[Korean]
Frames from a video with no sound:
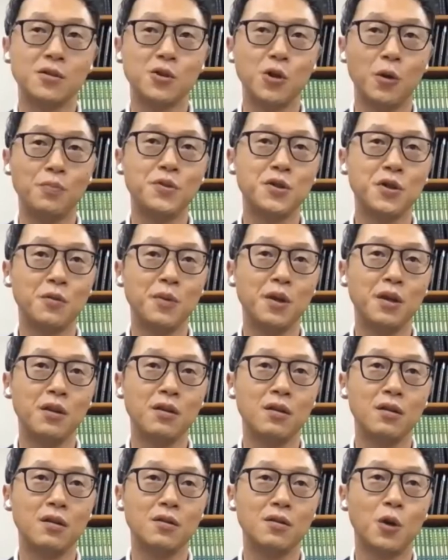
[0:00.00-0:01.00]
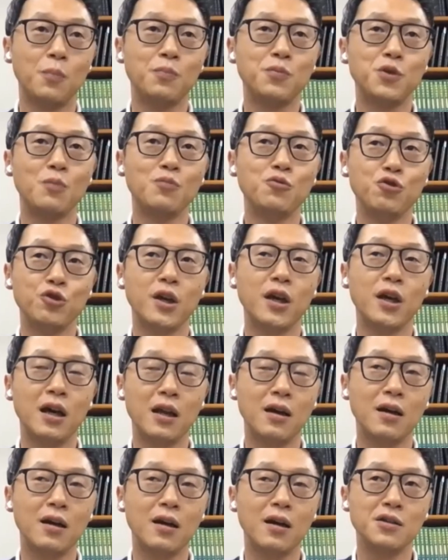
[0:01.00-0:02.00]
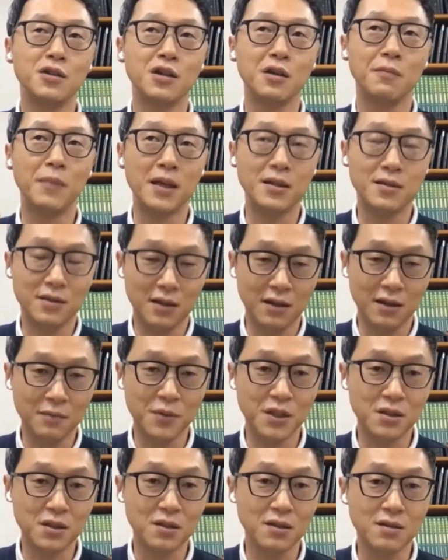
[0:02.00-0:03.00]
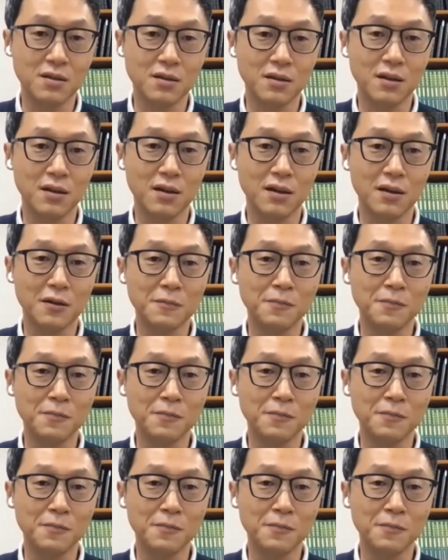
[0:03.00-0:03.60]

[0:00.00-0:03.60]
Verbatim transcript: 그 접점 중에 하나가 이제 매체 비즈니스인데